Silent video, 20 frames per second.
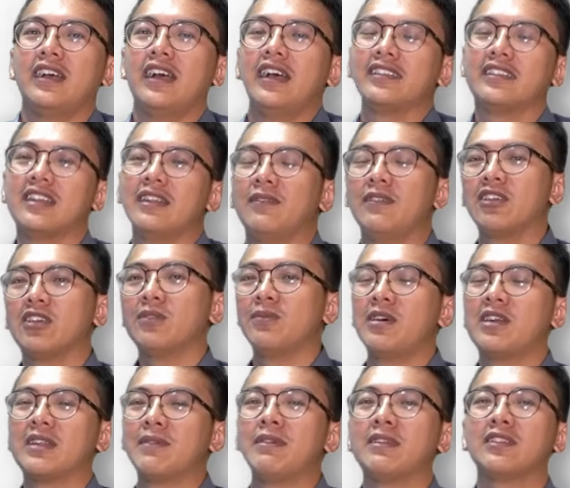Assalamualaikum
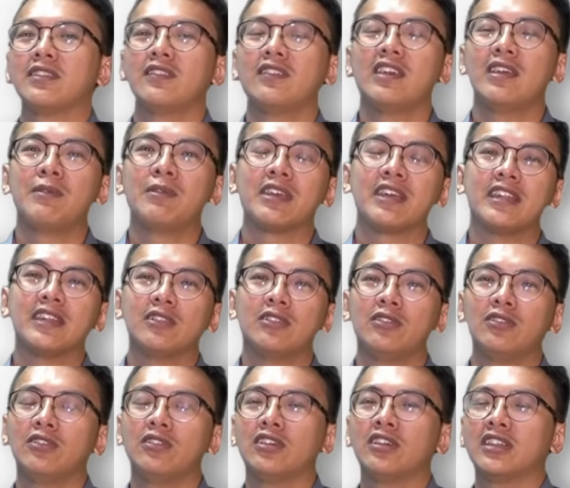warahmatullahi
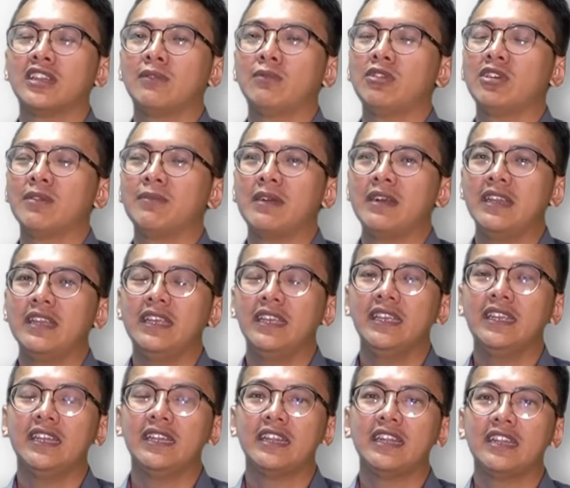wabarakatuh. Ketemu kembali
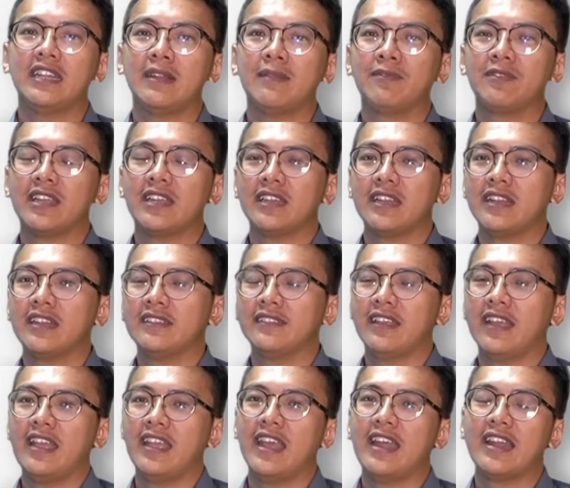kita dalam channel
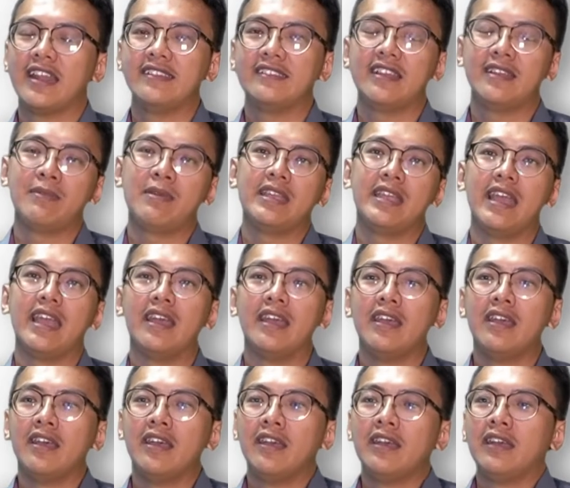Cahaya Maya
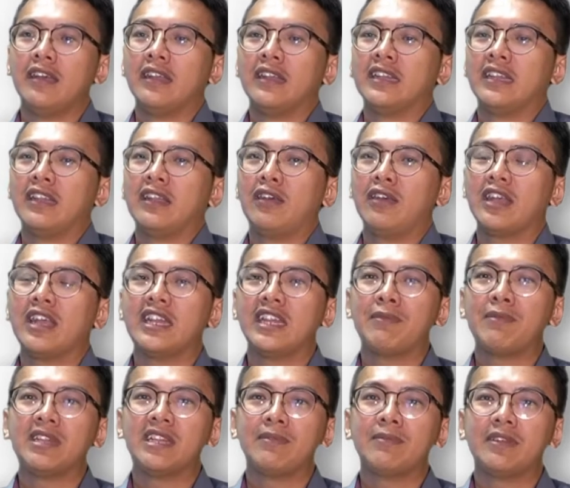Oke
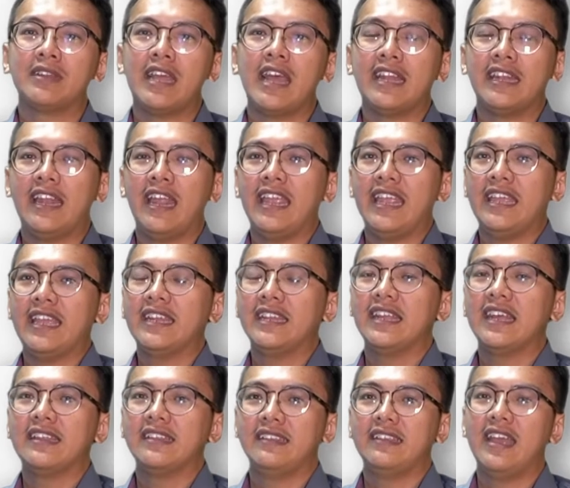teman-teman, ada ingat
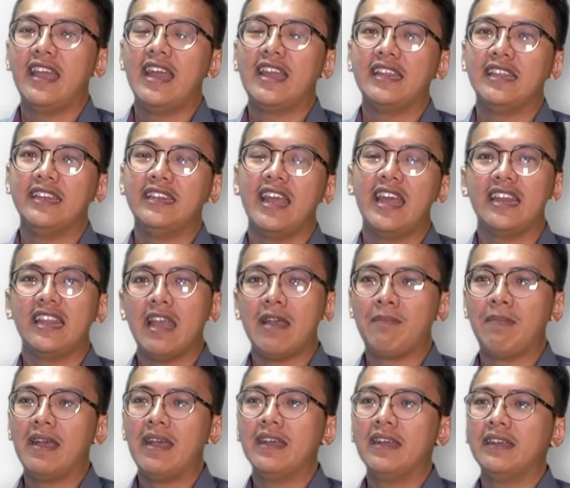nggak sih hari ini hari
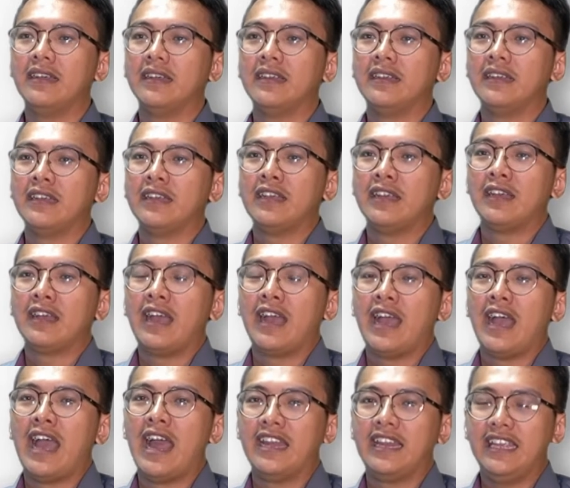apa?
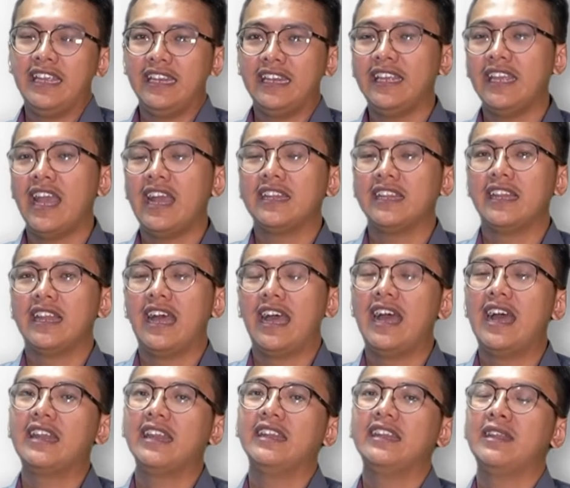Hari ini adalah
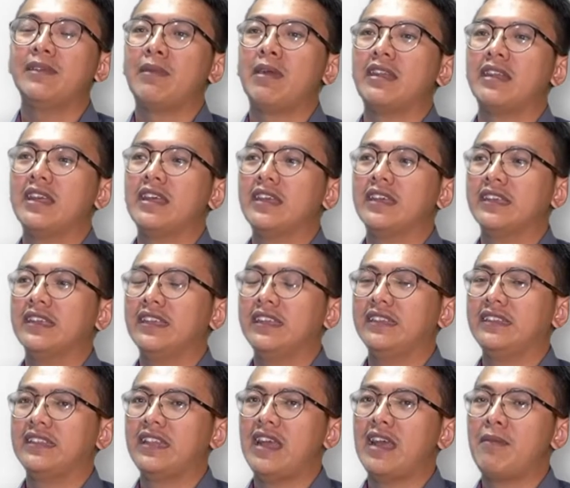hari di mana
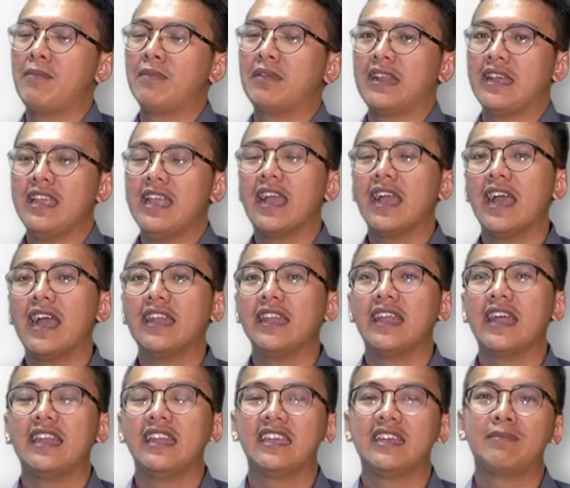kita merayakan
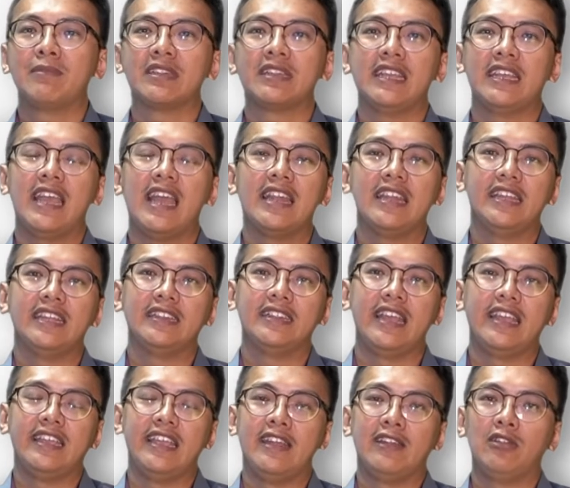hari kemerdekaan
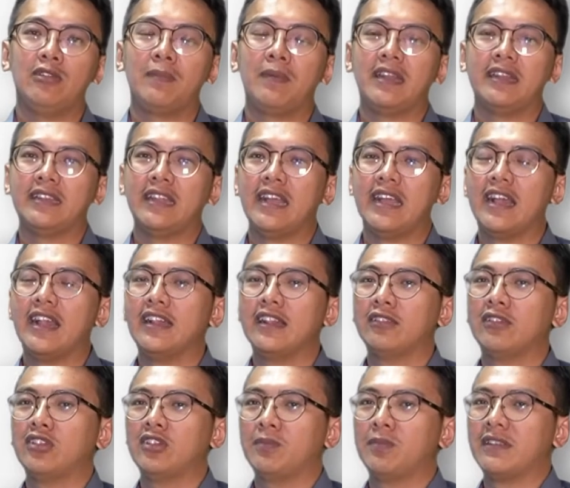kita, yaitu pada tanggal
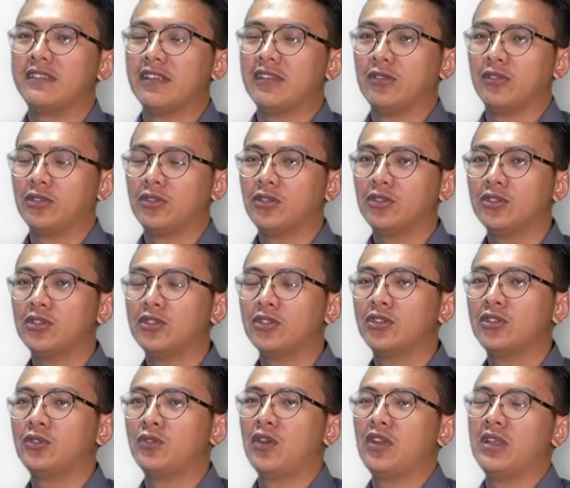17
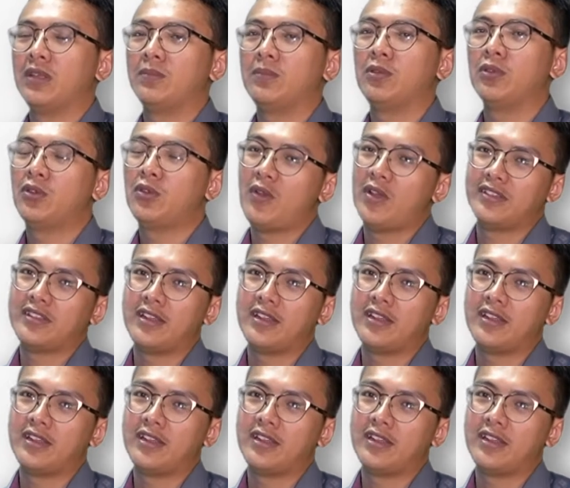Agustus 2021.